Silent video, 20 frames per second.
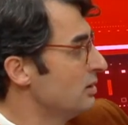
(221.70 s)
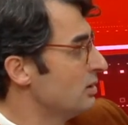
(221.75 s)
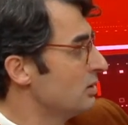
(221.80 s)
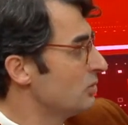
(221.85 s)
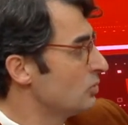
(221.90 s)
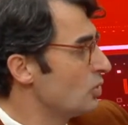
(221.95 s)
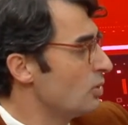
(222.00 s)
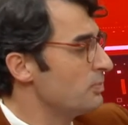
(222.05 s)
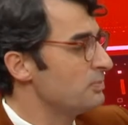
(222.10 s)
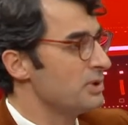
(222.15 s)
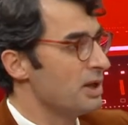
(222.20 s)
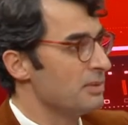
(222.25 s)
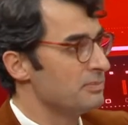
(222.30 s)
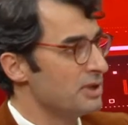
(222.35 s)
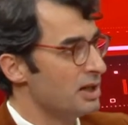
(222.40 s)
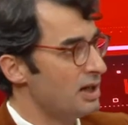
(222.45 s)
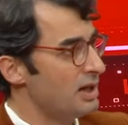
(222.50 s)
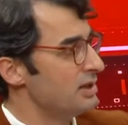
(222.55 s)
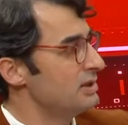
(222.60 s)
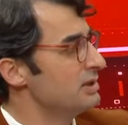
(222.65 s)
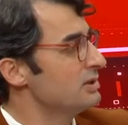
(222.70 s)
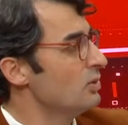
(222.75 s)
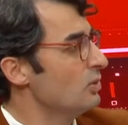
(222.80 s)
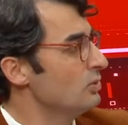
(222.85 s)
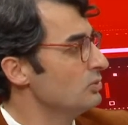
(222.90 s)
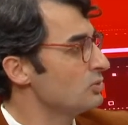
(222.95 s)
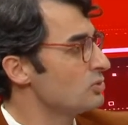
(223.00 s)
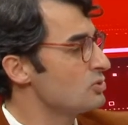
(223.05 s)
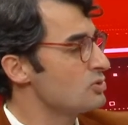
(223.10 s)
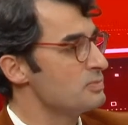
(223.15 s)
Toplamda aylık
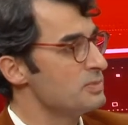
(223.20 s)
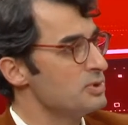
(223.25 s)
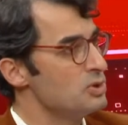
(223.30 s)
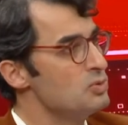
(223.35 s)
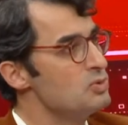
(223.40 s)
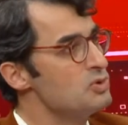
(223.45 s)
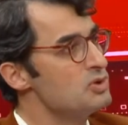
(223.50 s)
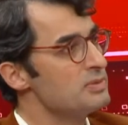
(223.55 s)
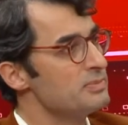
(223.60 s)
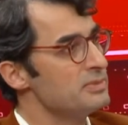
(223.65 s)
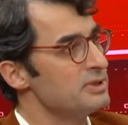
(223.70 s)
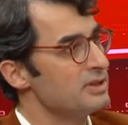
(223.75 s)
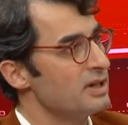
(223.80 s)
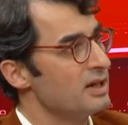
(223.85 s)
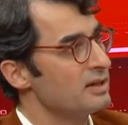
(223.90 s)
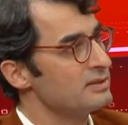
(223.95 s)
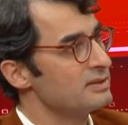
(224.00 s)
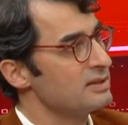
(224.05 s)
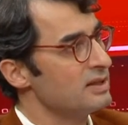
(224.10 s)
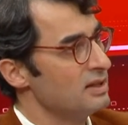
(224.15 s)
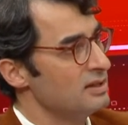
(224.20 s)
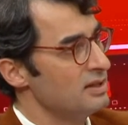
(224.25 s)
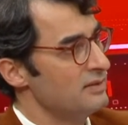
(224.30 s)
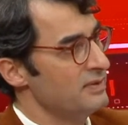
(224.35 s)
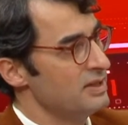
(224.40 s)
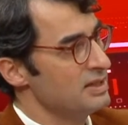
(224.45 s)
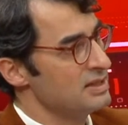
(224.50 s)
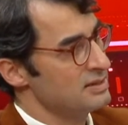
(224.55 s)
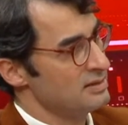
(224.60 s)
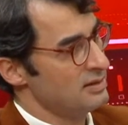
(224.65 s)
19.120 lira artı
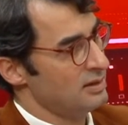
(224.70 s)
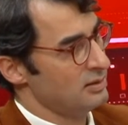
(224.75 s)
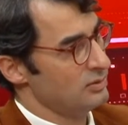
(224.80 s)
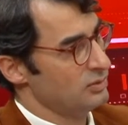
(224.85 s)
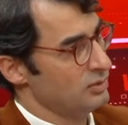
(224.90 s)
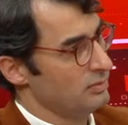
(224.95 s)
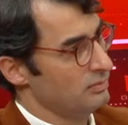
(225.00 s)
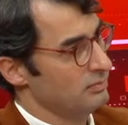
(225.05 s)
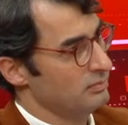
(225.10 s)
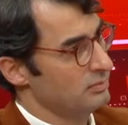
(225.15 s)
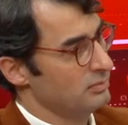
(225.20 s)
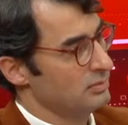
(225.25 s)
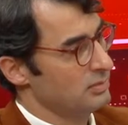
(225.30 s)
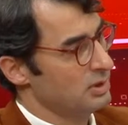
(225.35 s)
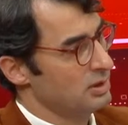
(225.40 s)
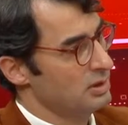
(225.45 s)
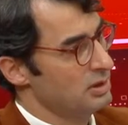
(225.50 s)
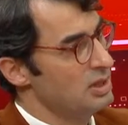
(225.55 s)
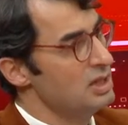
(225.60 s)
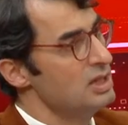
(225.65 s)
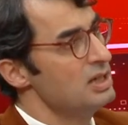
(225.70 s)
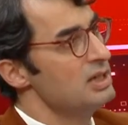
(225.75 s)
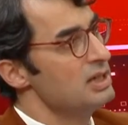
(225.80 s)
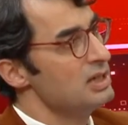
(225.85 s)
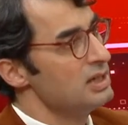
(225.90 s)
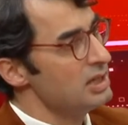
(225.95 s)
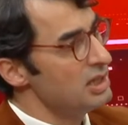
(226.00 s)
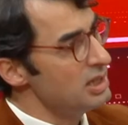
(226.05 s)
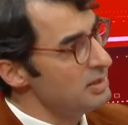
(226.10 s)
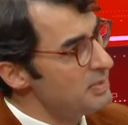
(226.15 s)
KDV kiralıyor.
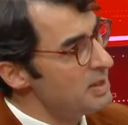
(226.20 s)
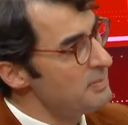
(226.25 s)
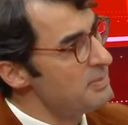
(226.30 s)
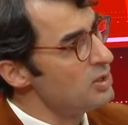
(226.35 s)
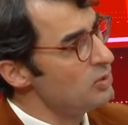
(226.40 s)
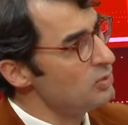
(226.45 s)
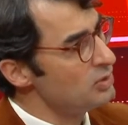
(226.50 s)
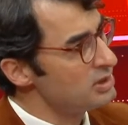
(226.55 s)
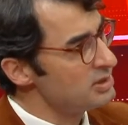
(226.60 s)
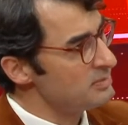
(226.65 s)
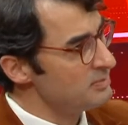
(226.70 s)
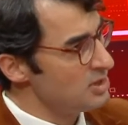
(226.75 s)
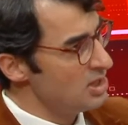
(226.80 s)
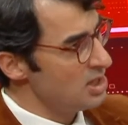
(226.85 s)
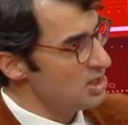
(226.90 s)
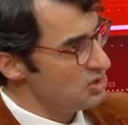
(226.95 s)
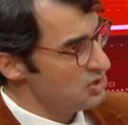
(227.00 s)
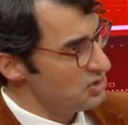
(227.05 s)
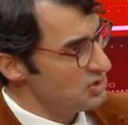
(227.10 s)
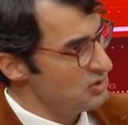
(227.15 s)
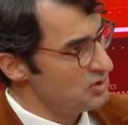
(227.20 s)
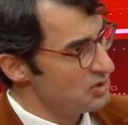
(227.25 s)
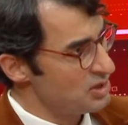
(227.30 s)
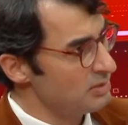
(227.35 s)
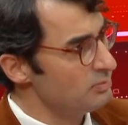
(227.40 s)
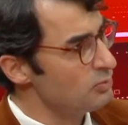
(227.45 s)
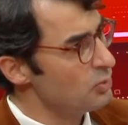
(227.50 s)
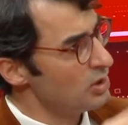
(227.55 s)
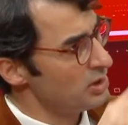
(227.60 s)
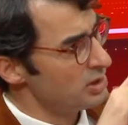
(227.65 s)
İBB yönetimi değişince,
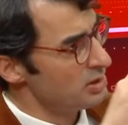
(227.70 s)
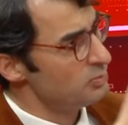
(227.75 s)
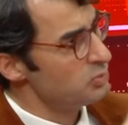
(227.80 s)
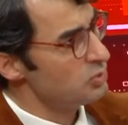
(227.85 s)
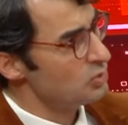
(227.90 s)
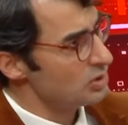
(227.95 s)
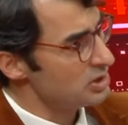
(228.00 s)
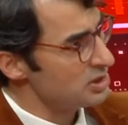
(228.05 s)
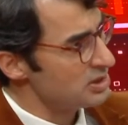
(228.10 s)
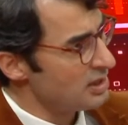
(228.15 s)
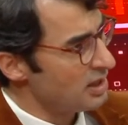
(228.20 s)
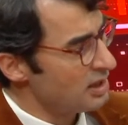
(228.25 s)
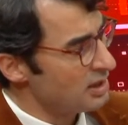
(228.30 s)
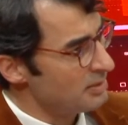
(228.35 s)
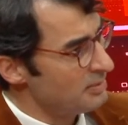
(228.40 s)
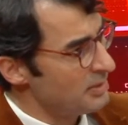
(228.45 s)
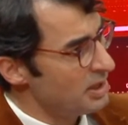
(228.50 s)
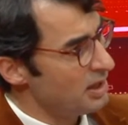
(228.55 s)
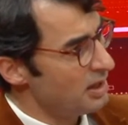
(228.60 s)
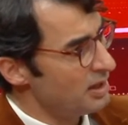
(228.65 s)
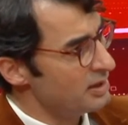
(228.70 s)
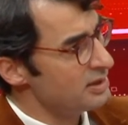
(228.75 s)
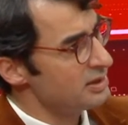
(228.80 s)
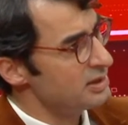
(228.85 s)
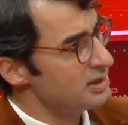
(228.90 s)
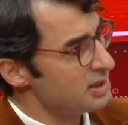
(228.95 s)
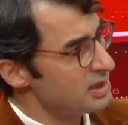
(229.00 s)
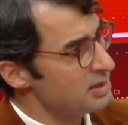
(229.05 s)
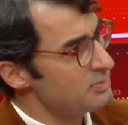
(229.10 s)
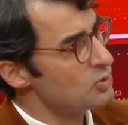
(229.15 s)
bu arada bu kiralama Aralık
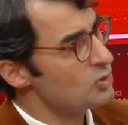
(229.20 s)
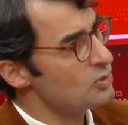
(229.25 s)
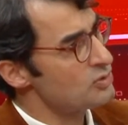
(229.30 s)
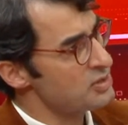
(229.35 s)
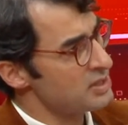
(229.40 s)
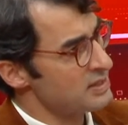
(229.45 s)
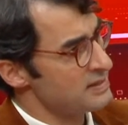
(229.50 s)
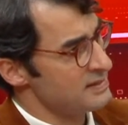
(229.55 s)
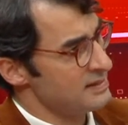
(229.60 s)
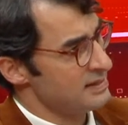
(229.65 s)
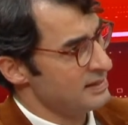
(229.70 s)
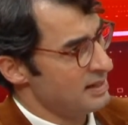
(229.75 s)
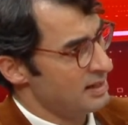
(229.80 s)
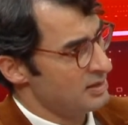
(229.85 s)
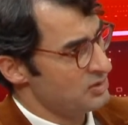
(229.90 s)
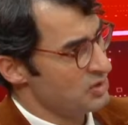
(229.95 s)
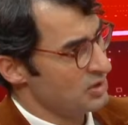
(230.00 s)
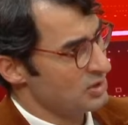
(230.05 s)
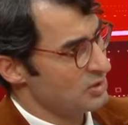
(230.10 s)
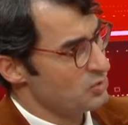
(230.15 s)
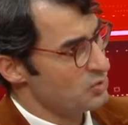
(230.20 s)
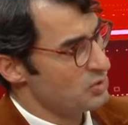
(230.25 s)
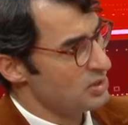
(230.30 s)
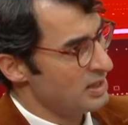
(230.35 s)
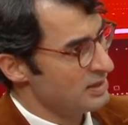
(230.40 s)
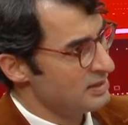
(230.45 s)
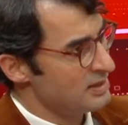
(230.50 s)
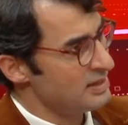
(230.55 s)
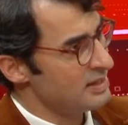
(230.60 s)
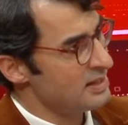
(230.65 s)
2018'de gerçekleşiyor.
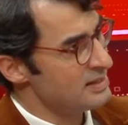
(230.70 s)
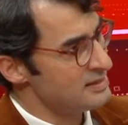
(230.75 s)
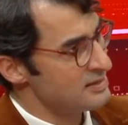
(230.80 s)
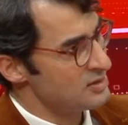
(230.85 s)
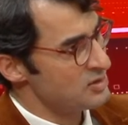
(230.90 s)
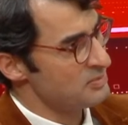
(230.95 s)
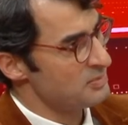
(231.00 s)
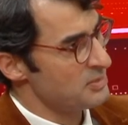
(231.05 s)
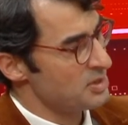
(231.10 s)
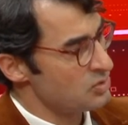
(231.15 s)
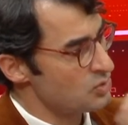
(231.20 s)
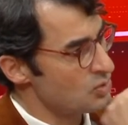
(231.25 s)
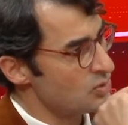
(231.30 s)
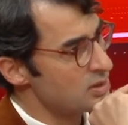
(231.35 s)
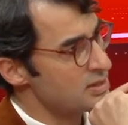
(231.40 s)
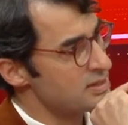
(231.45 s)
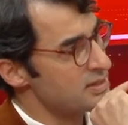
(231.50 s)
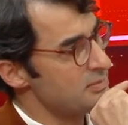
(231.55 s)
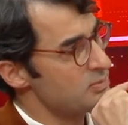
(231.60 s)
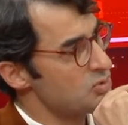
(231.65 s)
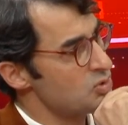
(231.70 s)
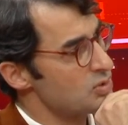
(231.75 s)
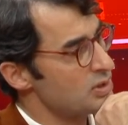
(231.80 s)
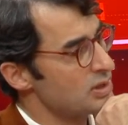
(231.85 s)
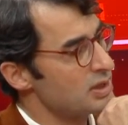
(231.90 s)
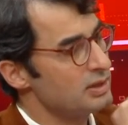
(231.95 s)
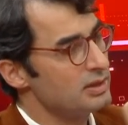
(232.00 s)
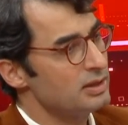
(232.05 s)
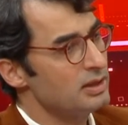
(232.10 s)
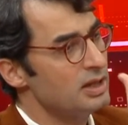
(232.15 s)
Yani yerel seçimler çok kısa bir süre
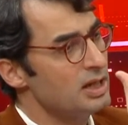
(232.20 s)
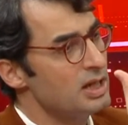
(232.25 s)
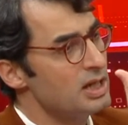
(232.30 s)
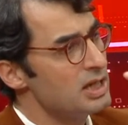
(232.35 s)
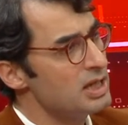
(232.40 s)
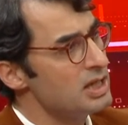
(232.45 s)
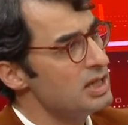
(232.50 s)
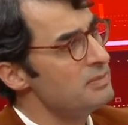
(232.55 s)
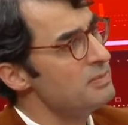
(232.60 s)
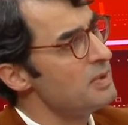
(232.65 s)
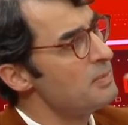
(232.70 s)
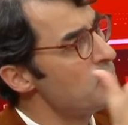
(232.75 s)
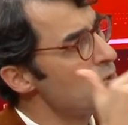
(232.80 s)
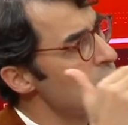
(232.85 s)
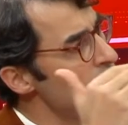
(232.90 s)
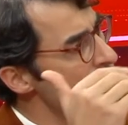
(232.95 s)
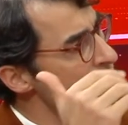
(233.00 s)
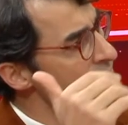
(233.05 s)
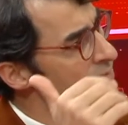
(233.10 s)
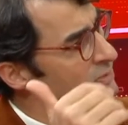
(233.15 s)
kalır. İBB yönetimi